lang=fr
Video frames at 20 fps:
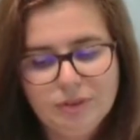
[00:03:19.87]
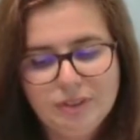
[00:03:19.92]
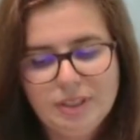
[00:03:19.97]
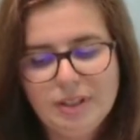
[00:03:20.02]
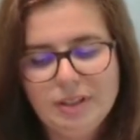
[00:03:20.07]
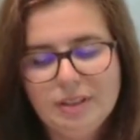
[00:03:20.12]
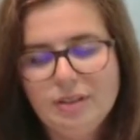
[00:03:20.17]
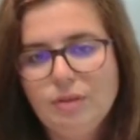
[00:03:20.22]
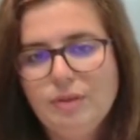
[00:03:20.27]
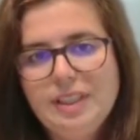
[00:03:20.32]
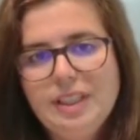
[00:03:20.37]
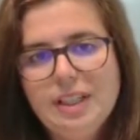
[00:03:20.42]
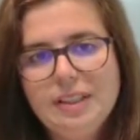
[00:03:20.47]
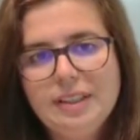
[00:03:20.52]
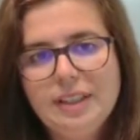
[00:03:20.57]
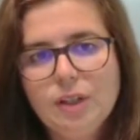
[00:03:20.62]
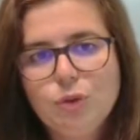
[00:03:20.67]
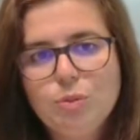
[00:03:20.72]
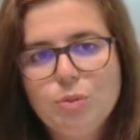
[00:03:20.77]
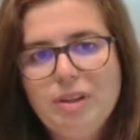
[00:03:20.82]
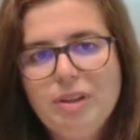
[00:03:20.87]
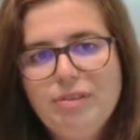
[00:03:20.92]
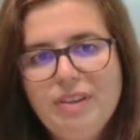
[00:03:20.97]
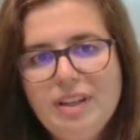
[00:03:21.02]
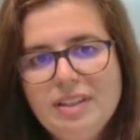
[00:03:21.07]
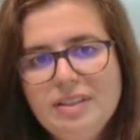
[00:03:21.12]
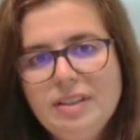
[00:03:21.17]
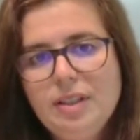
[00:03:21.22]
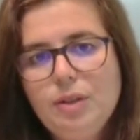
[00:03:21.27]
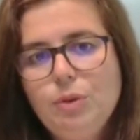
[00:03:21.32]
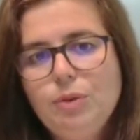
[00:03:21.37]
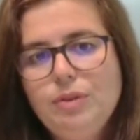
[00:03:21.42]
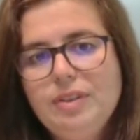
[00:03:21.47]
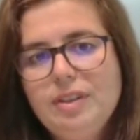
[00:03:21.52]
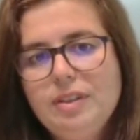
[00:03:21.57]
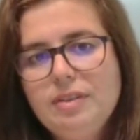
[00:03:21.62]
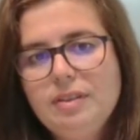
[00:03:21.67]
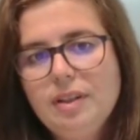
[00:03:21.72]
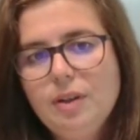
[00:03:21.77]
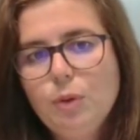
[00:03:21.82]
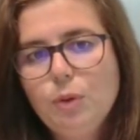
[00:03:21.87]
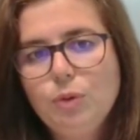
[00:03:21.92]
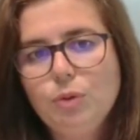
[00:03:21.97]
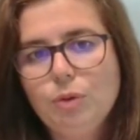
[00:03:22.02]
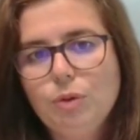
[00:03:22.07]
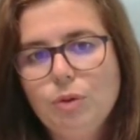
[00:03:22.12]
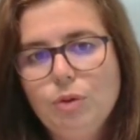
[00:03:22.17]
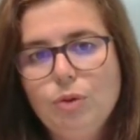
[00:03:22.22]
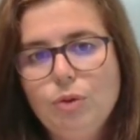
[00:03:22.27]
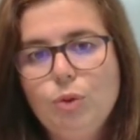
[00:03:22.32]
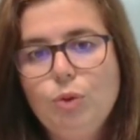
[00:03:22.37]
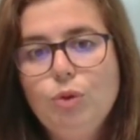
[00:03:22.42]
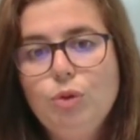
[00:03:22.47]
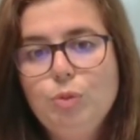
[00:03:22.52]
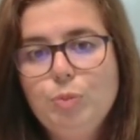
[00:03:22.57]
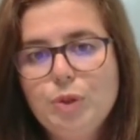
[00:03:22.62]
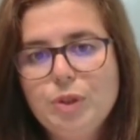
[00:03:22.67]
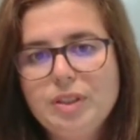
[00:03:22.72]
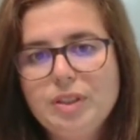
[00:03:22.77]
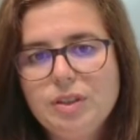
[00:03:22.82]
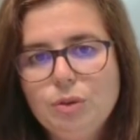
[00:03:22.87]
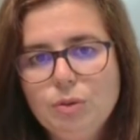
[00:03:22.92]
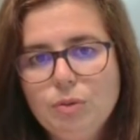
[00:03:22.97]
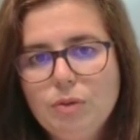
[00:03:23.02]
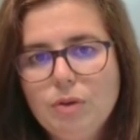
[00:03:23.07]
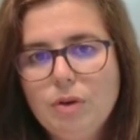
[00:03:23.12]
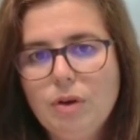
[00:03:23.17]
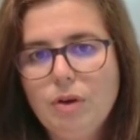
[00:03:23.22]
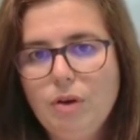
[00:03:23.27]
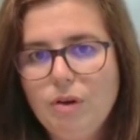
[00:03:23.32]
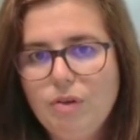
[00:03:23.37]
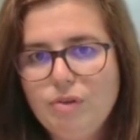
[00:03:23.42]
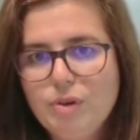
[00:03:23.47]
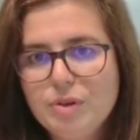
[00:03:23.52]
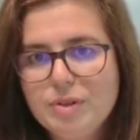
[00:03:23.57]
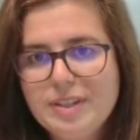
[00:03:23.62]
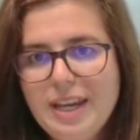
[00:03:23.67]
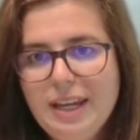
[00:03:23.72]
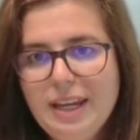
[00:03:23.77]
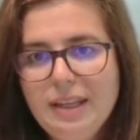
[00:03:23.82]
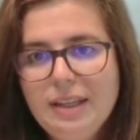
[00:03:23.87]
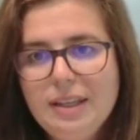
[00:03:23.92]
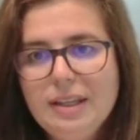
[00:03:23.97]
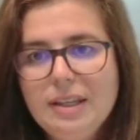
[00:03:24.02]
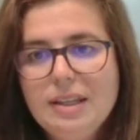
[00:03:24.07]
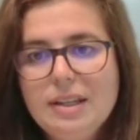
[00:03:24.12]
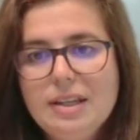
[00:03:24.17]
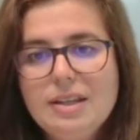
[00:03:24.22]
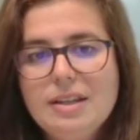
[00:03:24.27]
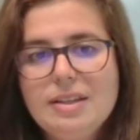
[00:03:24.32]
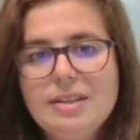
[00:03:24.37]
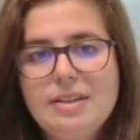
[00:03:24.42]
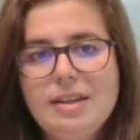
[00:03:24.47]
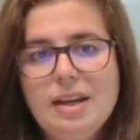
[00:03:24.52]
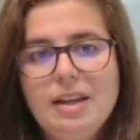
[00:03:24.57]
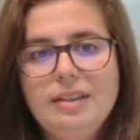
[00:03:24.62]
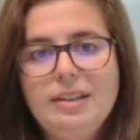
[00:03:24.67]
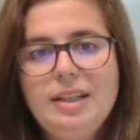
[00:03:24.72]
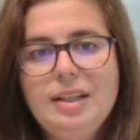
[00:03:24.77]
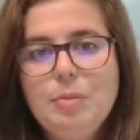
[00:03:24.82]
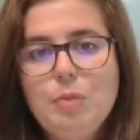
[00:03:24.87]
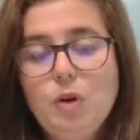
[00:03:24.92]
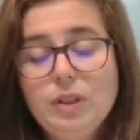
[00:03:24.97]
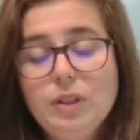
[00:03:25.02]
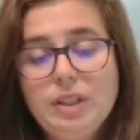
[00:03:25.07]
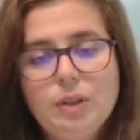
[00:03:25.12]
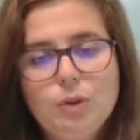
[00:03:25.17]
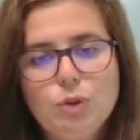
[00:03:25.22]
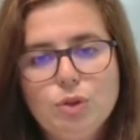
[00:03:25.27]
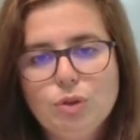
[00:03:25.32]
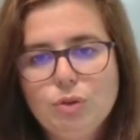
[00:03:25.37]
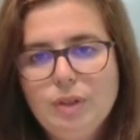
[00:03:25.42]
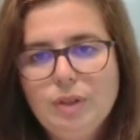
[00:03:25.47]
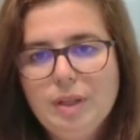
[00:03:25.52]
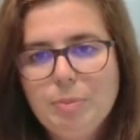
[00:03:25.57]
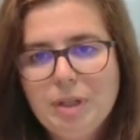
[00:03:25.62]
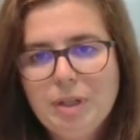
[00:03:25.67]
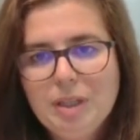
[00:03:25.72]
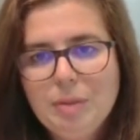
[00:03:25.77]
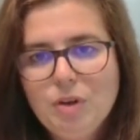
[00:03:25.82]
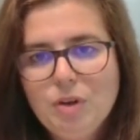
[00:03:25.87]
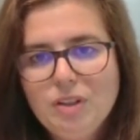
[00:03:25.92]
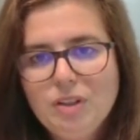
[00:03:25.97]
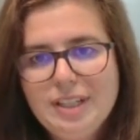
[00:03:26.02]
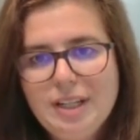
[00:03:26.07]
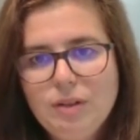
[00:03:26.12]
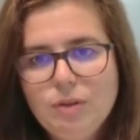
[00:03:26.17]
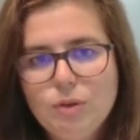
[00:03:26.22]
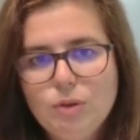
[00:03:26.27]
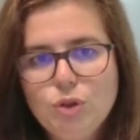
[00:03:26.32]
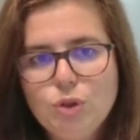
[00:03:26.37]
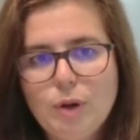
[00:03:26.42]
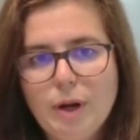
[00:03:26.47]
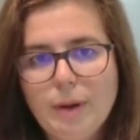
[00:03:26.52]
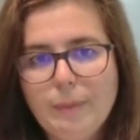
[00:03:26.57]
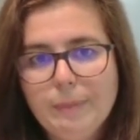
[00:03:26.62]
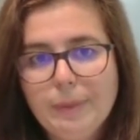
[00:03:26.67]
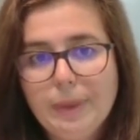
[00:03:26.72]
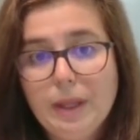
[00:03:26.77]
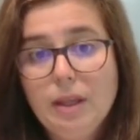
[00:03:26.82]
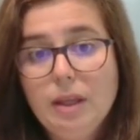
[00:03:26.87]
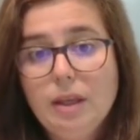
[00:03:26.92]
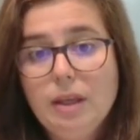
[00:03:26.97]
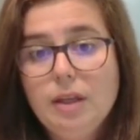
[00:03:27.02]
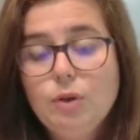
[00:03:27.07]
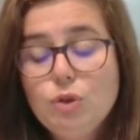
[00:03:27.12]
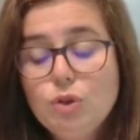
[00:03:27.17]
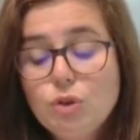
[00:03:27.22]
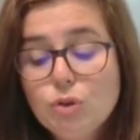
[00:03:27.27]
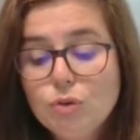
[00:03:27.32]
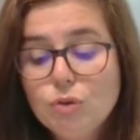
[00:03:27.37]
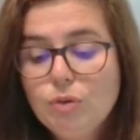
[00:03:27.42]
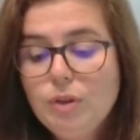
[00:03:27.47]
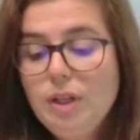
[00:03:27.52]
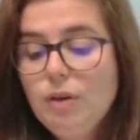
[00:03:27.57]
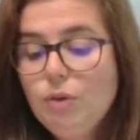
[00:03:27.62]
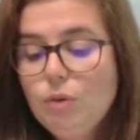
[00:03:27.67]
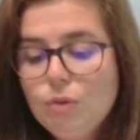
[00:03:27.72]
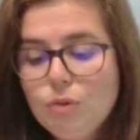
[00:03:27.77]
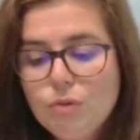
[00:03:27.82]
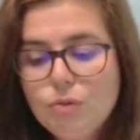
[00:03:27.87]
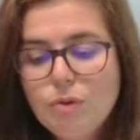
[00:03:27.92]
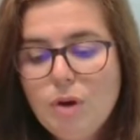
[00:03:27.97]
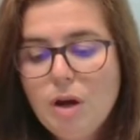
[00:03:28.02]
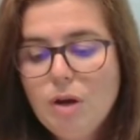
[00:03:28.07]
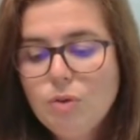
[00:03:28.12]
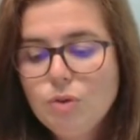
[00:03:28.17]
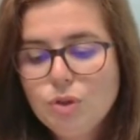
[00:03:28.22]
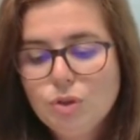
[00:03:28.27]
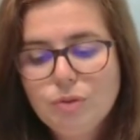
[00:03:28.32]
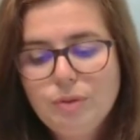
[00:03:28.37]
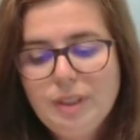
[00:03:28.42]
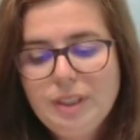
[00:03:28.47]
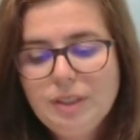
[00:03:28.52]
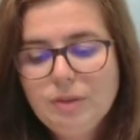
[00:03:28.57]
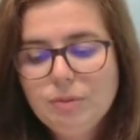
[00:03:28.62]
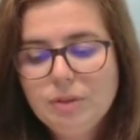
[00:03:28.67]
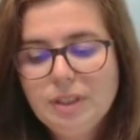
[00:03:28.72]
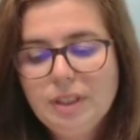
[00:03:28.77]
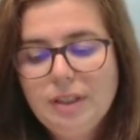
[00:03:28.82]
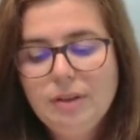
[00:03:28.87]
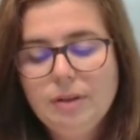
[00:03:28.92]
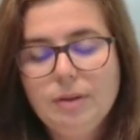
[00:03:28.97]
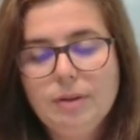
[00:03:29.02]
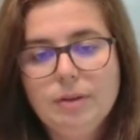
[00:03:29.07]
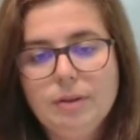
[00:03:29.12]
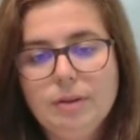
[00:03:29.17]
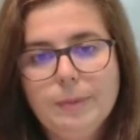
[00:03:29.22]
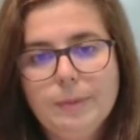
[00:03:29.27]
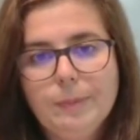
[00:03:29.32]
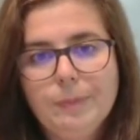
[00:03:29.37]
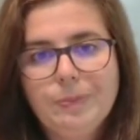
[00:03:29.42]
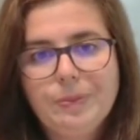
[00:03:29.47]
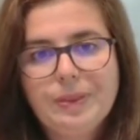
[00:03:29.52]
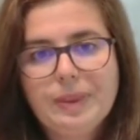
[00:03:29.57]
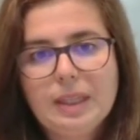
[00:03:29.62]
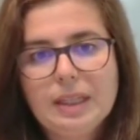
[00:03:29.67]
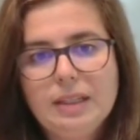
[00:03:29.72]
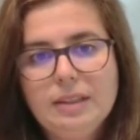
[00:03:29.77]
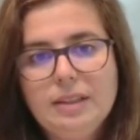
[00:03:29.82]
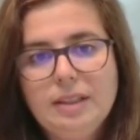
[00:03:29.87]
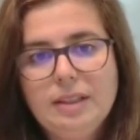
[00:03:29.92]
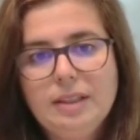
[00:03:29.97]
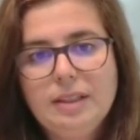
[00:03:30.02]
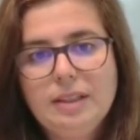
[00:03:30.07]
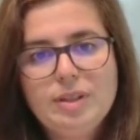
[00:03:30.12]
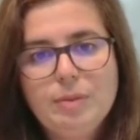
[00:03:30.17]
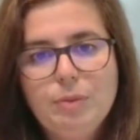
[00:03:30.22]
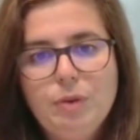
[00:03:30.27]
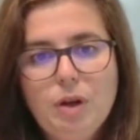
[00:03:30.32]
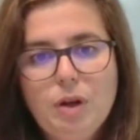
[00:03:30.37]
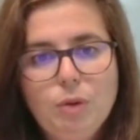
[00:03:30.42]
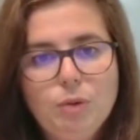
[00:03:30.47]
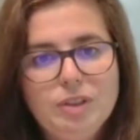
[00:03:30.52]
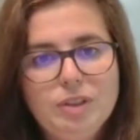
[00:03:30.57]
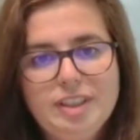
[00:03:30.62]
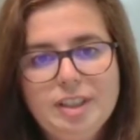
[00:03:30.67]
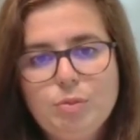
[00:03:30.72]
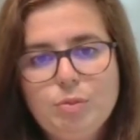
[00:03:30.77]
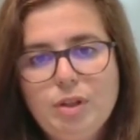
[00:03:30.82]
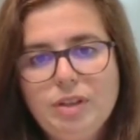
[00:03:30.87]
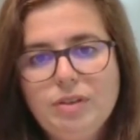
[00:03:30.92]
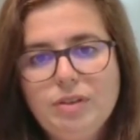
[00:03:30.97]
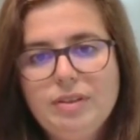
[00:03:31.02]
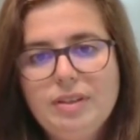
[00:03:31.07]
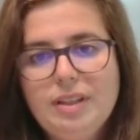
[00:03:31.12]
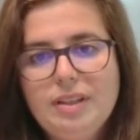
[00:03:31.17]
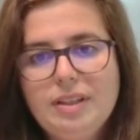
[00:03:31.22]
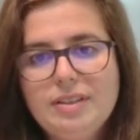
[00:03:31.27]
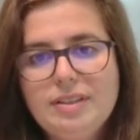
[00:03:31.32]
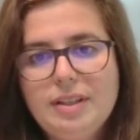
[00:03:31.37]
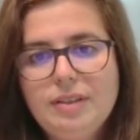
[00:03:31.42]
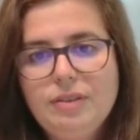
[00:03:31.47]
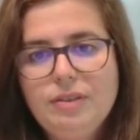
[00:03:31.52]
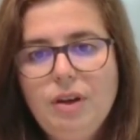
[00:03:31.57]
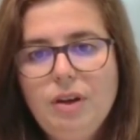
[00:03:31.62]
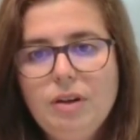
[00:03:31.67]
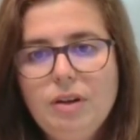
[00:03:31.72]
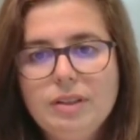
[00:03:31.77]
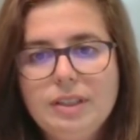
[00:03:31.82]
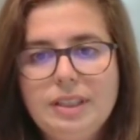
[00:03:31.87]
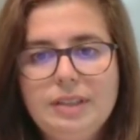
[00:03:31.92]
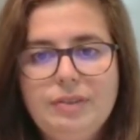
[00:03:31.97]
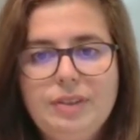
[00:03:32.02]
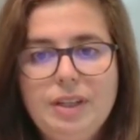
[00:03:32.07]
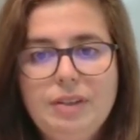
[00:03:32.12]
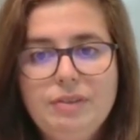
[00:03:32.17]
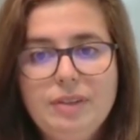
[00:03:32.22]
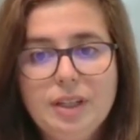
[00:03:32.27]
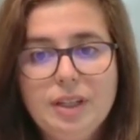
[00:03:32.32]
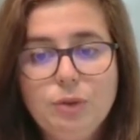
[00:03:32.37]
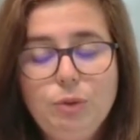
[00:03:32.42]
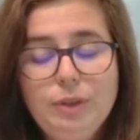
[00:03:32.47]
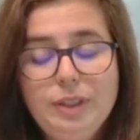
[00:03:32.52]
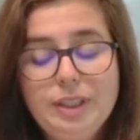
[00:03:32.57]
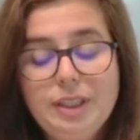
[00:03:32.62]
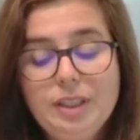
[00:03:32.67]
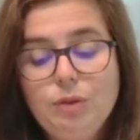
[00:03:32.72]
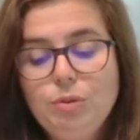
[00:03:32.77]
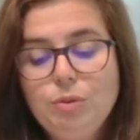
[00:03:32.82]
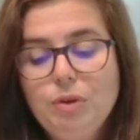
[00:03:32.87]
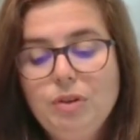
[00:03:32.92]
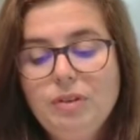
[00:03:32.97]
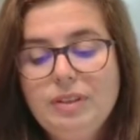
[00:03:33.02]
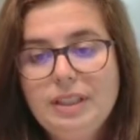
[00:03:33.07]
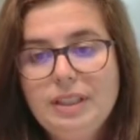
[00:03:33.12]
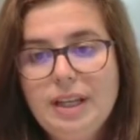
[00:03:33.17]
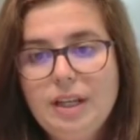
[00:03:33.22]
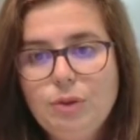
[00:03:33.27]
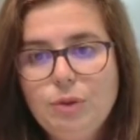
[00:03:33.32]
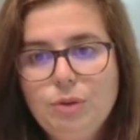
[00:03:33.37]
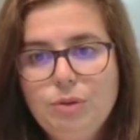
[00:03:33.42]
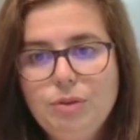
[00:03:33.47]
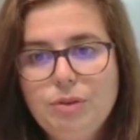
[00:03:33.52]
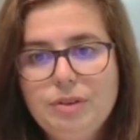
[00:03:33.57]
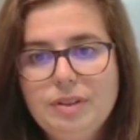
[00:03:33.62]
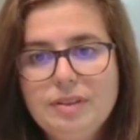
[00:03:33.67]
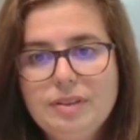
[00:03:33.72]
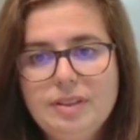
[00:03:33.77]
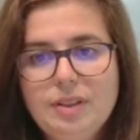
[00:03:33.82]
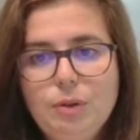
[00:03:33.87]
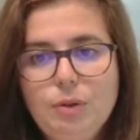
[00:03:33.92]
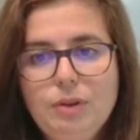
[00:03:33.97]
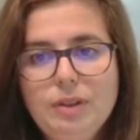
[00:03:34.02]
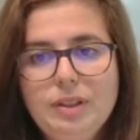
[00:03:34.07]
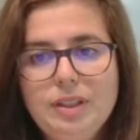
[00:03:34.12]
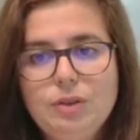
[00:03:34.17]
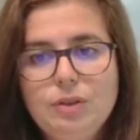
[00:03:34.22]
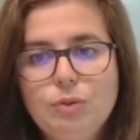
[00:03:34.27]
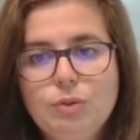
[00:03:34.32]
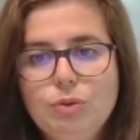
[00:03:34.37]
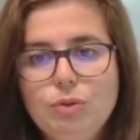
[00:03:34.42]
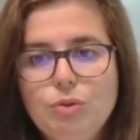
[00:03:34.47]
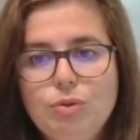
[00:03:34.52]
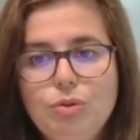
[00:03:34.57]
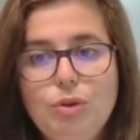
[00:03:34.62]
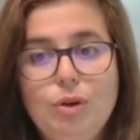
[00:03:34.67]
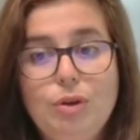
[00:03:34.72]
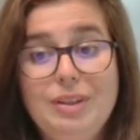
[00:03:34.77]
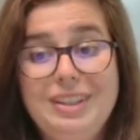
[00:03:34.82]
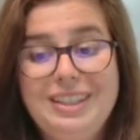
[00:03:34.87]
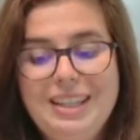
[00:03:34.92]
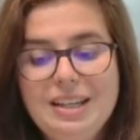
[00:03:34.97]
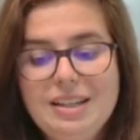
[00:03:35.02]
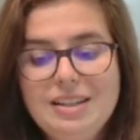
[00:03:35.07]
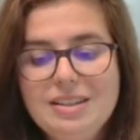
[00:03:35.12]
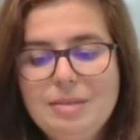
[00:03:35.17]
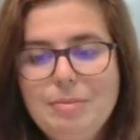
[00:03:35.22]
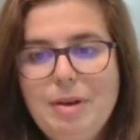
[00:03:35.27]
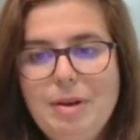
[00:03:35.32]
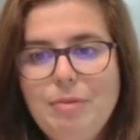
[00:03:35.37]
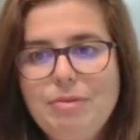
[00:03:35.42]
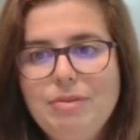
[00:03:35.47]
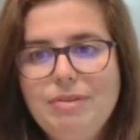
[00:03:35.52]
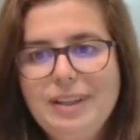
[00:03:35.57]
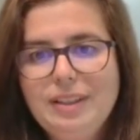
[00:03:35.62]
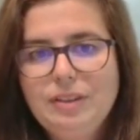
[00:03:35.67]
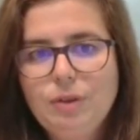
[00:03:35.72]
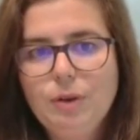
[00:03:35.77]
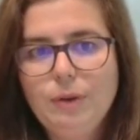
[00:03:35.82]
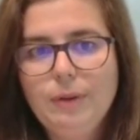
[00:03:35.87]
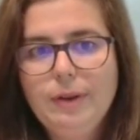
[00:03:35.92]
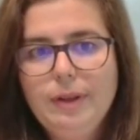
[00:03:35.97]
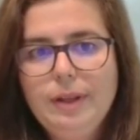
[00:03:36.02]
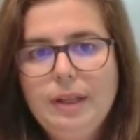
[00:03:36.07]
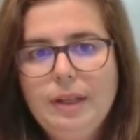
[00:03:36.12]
on va dire qu'il y a un double effet, c'est le TCO, donc le coût de possession euh, en français. C'est un élément qui aujourd'hui est primordial dans le choix. Et aujourd'hui, on voit aujourd'hui donc des, euh, des concepteurs ou des exploitants de data centers euh, qui viennent vers nous et qui nous demandent des calculs de TCO qui sont sur 15 et même 20 ans.